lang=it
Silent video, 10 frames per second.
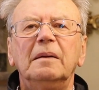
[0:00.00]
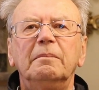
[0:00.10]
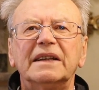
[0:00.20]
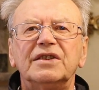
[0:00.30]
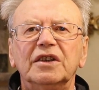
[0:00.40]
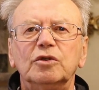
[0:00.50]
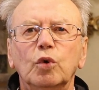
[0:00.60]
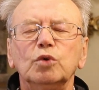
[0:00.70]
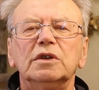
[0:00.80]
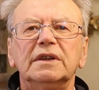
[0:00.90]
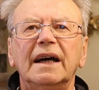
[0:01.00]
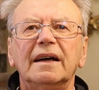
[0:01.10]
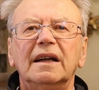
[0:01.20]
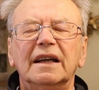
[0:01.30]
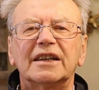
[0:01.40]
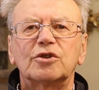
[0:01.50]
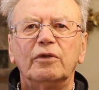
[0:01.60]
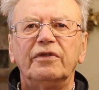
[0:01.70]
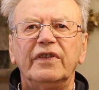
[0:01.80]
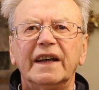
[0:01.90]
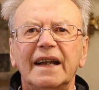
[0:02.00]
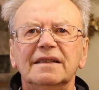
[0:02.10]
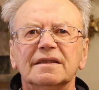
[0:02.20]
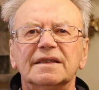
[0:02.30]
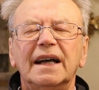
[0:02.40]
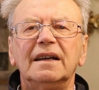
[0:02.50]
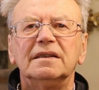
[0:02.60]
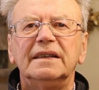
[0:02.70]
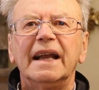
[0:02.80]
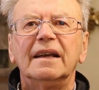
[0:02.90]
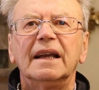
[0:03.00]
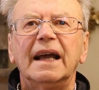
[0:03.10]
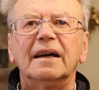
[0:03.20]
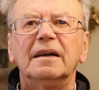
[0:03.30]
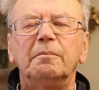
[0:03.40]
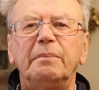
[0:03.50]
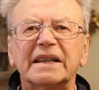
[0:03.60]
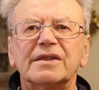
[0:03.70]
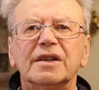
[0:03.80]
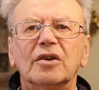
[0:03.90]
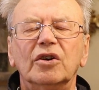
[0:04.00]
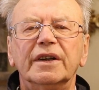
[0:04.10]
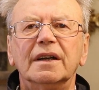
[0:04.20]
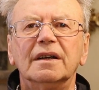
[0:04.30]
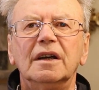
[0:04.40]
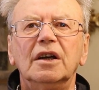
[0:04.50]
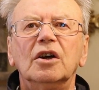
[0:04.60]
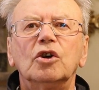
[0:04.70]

ma c'è tutta la sofferenza della passione.